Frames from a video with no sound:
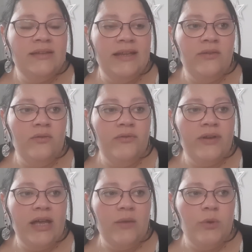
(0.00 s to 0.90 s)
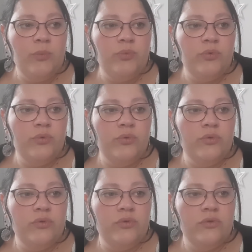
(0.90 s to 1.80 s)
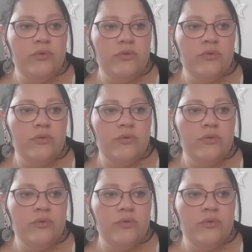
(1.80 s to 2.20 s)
C'est ton frère, ma puce.